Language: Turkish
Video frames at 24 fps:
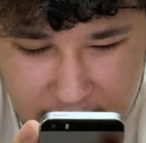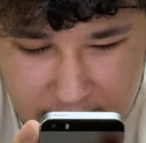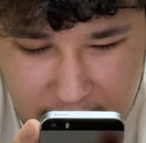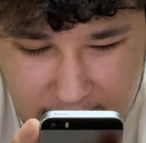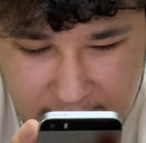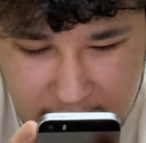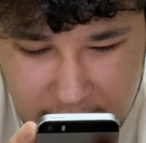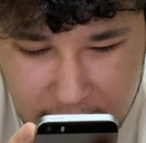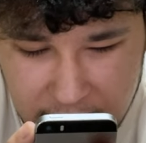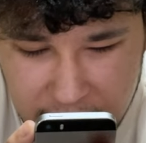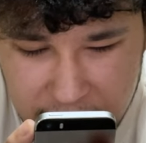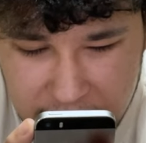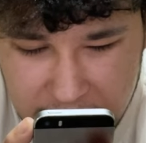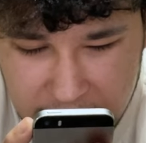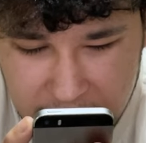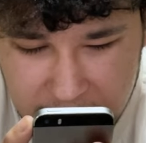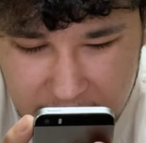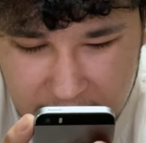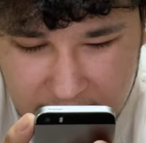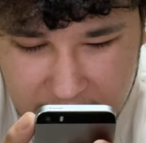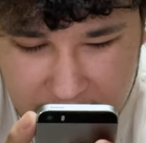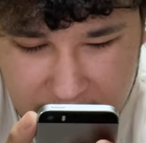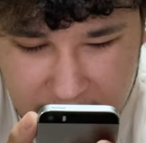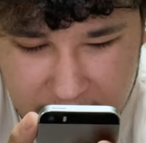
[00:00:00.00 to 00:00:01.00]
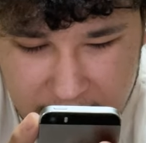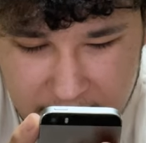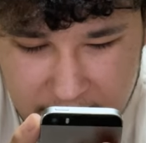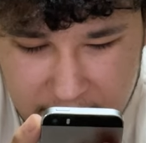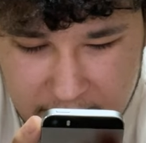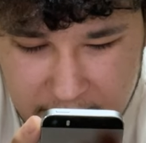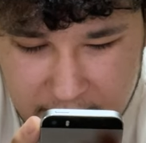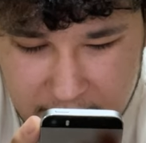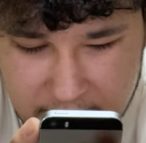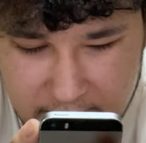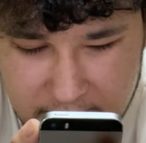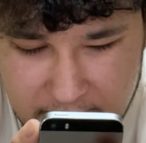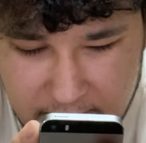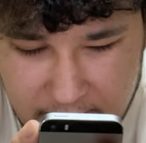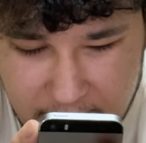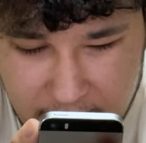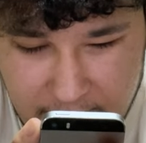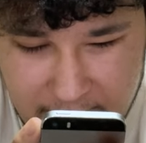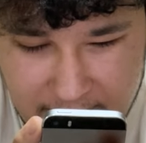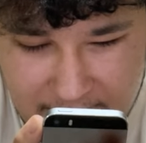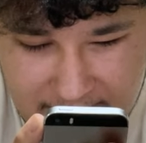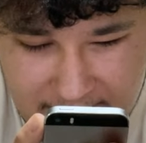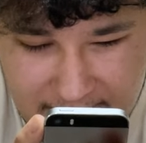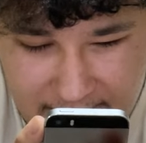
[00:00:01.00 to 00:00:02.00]
Yazamadım.
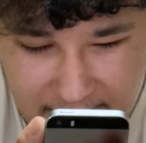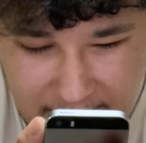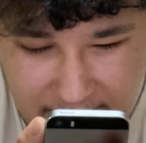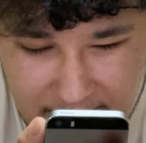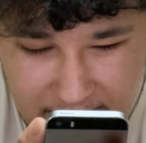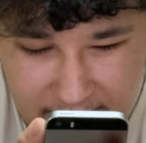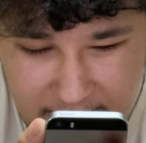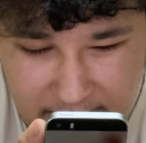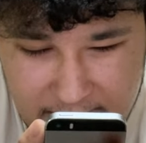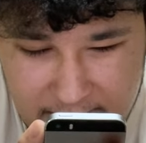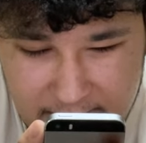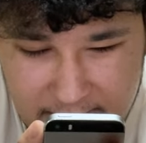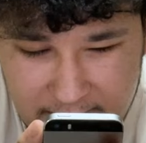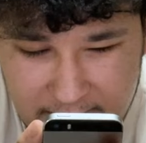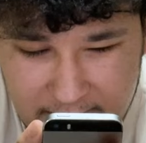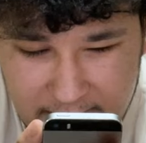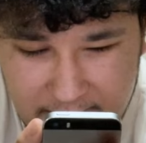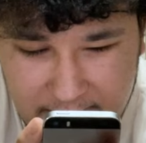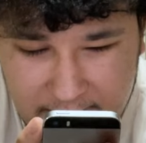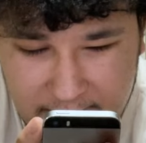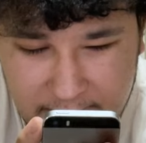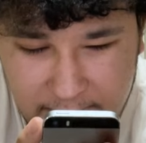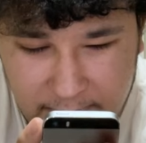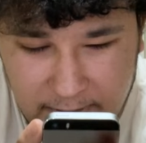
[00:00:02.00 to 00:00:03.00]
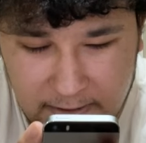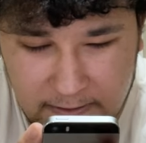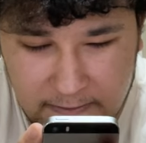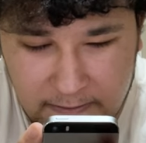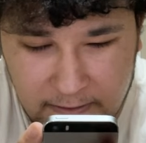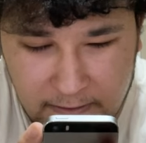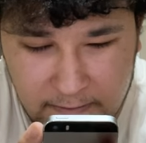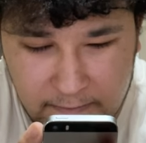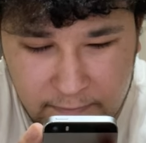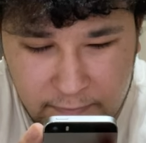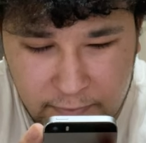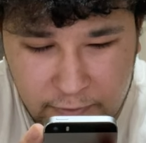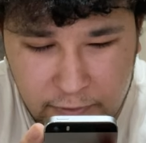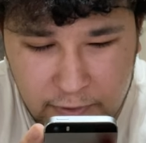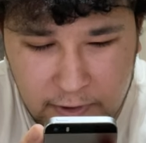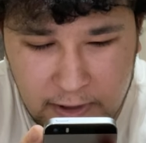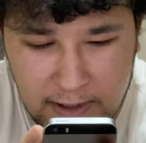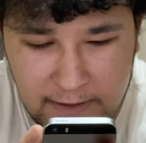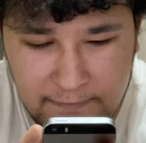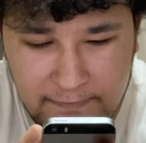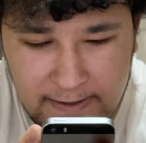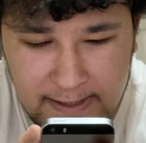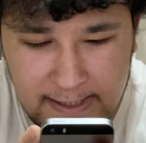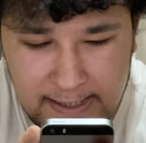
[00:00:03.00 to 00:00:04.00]
Ramazan. Bak büyük
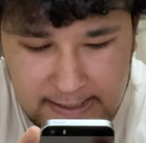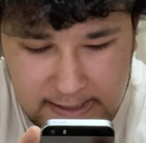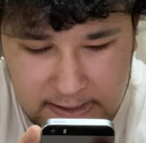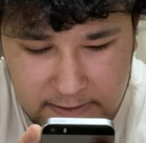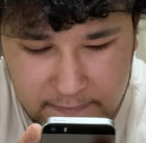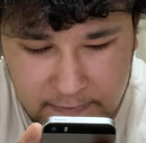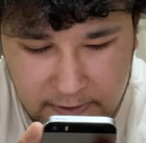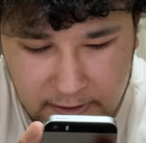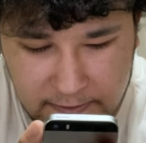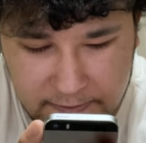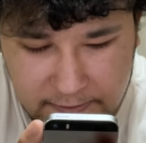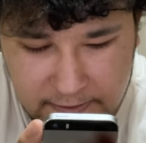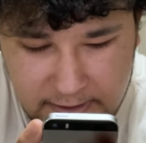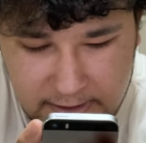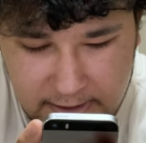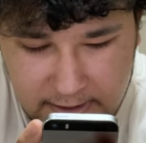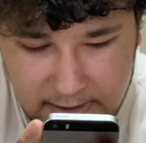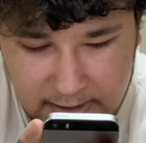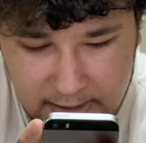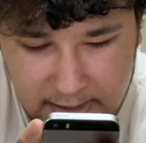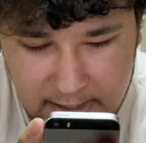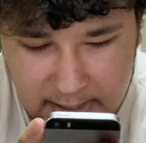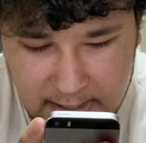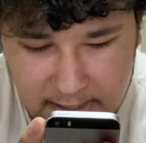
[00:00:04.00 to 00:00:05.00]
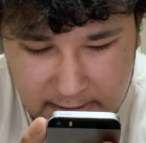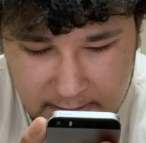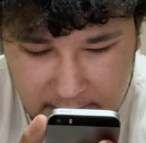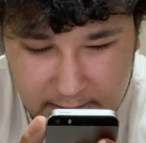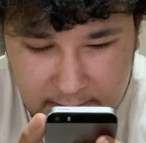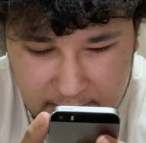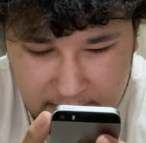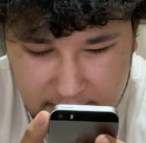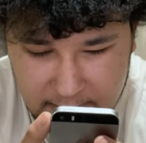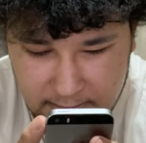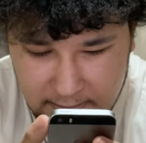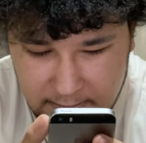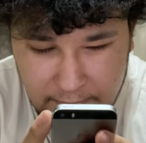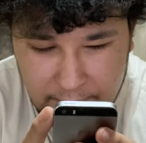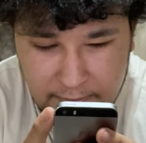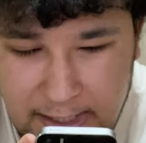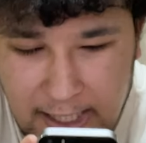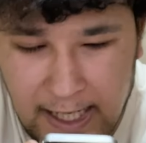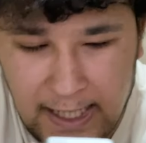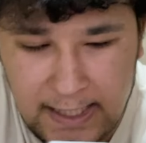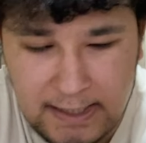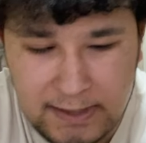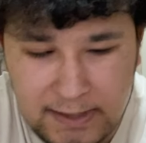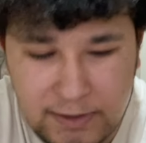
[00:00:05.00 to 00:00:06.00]
harfe geçtim yanlışlıkla.
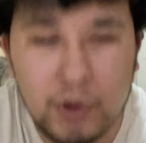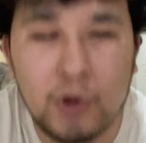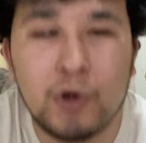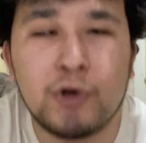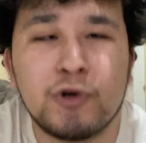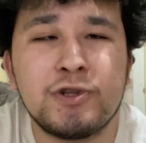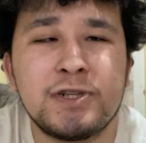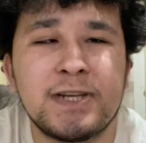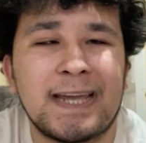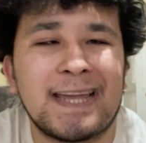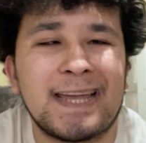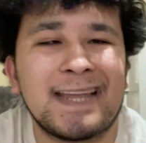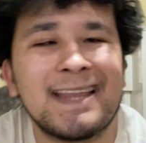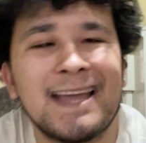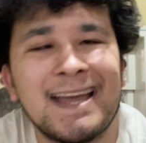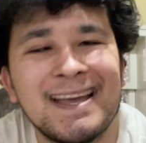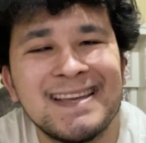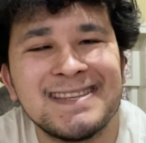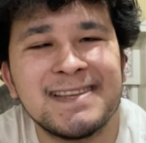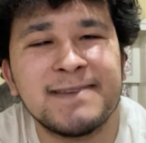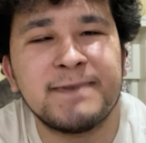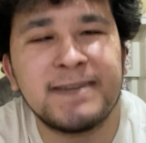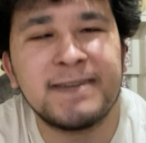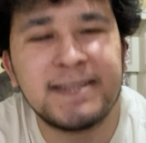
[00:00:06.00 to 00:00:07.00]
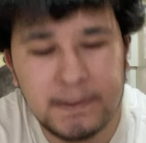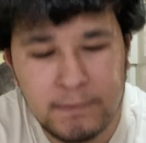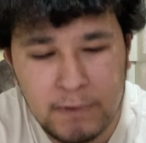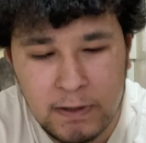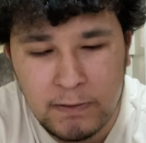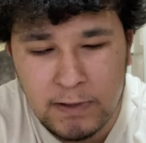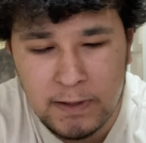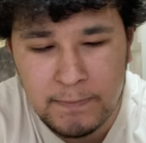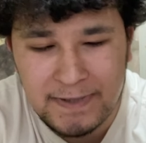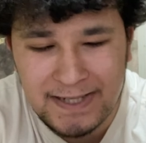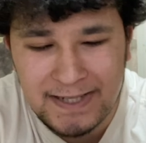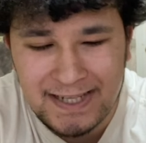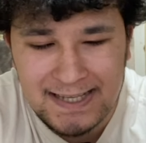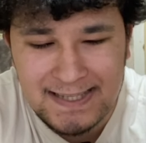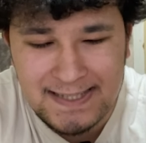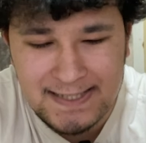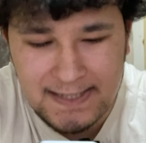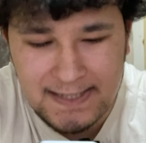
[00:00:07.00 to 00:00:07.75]
Yani doğru şekilde yazabildim ama birkaç